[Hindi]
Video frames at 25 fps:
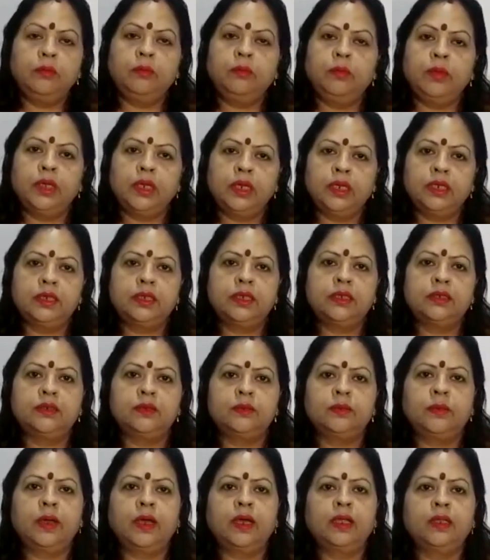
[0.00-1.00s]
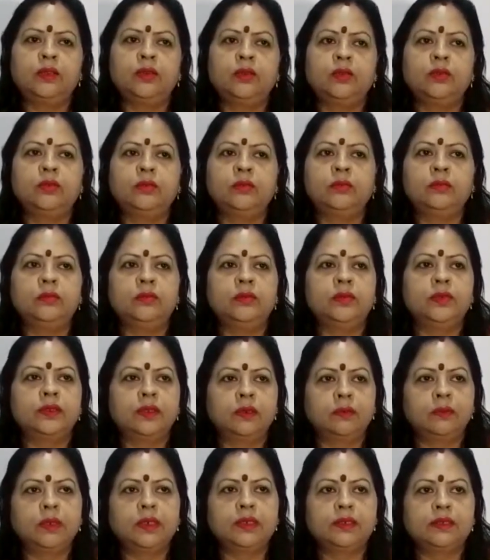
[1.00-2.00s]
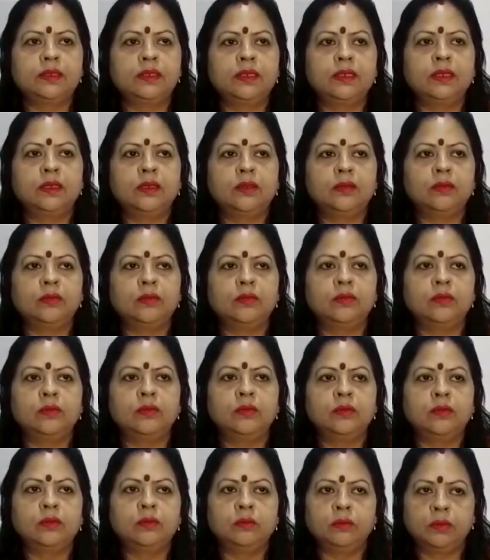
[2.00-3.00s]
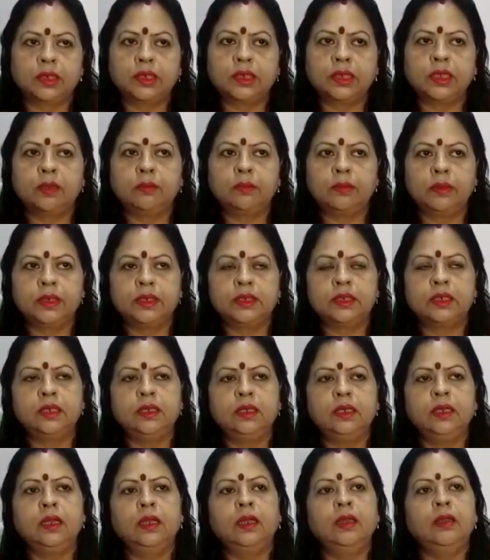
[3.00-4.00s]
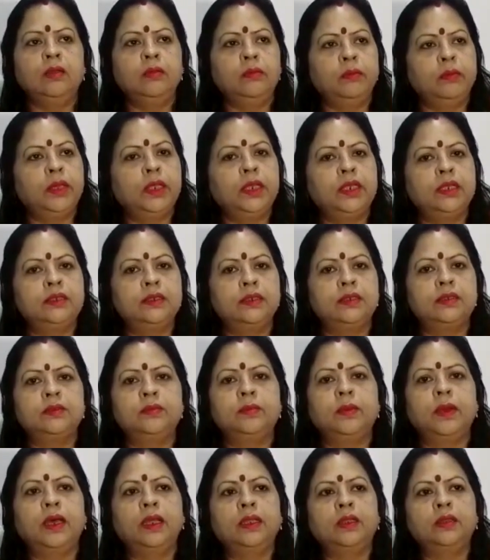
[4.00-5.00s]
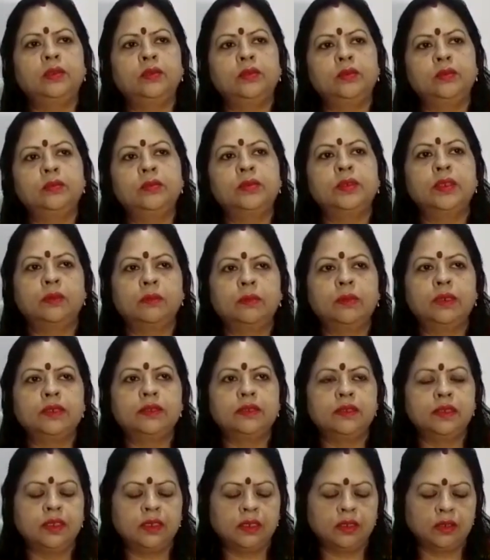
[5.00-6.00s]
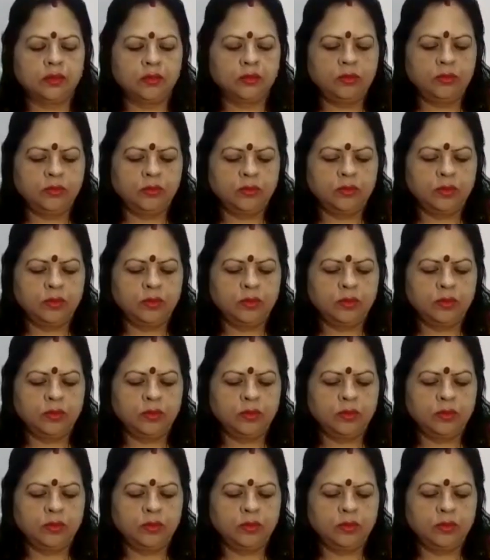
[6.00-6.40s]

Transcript: मेरे जज्बात तुम समझते क्यों मकता पेश है मेरे जज्बात तुम समझते क्यों